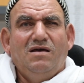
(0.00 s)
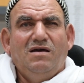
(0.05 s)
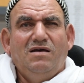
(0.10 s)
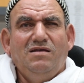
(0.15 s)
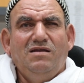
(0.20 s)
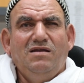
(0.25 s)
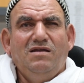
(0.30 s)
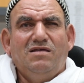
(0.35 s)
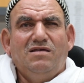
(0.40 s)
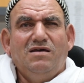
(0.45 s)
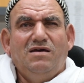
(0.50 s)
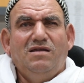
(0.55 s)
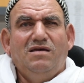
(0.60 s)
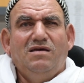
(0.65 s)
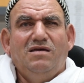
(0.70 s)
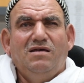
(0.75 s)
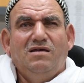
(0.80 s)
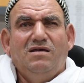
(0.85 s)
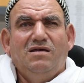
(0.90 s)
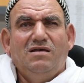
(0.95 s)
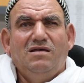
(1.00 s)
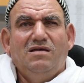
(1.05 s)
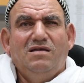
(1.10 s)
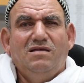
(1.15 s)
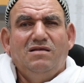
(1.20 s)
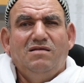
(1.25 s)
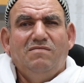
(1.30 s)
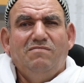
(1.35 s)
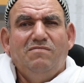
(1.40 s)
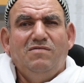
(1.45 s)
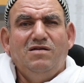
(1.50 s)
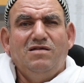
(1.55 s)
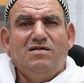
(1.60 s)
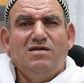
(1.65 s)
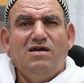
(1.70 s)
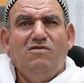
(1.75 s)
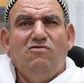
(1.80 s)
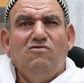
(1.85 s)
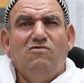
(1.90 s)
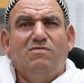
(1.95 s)
اديني سنه من
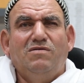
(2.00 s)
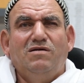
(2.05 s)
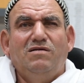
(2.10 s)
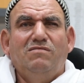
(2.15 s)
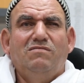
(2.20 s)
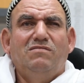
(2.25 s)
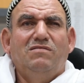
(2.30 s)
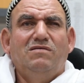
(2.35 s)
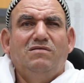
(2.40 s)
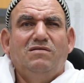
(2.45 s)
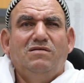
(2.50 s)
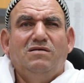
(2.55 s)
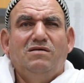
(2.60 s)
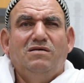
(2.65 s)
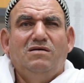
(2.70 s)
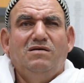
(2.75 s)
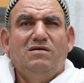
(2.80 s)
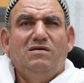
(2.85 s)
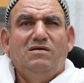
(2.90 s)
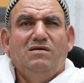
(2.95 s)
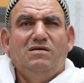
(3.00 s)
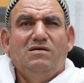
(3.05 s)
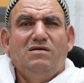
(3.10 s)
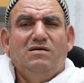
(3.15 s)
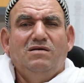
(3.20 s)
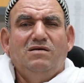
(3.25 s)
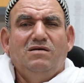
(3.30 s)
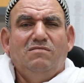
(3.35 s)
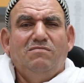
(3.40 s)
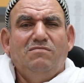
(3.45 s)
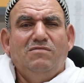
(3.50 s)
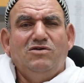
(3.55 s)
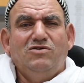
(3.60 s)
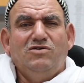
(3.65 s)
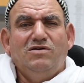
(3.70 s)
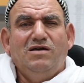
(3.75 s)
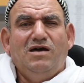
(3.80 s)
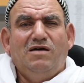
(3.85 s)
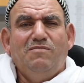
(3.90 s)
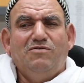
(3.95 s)
زي يمكن
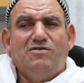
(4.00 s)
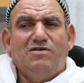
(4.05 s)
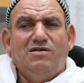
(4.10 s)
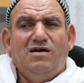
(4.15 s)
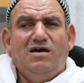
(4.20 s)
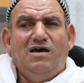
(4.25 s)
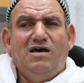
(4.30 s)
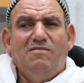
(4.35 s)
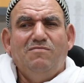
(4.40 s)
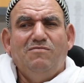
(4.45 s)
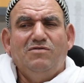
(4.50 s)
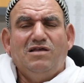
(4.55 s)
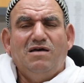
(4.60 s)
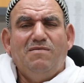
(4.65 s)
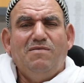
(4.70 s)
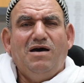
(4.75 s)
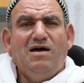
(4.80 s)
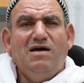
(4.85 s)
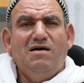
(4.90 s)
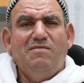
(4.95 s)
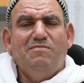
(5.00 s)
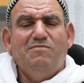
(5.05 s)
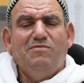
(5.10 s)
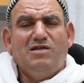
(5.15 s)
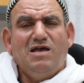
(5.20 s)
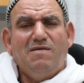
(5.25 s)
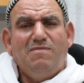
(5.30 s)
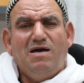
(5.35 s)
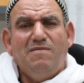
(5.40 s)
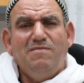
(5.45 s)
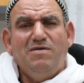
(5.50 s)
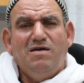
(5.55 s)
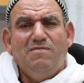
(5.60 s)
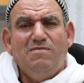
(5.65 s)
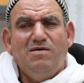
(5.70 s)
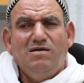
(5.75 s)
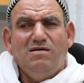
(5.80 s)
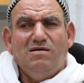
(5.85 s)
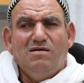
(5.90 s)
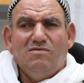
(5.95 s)
يعني بصراحه متابعه متابعه 100
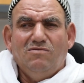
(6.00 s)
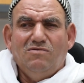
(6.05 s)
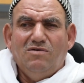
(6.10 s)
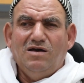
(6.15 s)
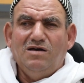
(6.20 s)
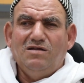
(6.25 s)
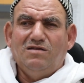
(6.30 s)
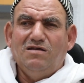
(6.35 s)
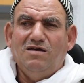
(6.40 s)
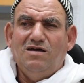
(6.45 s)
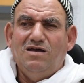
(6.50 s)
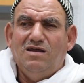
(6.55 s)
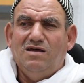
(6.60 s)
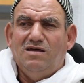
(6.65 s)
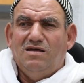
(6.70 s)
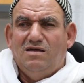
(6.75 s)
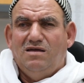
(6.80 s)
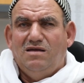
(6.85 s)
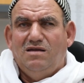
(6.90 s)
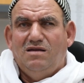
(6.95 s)
100 وغيتانه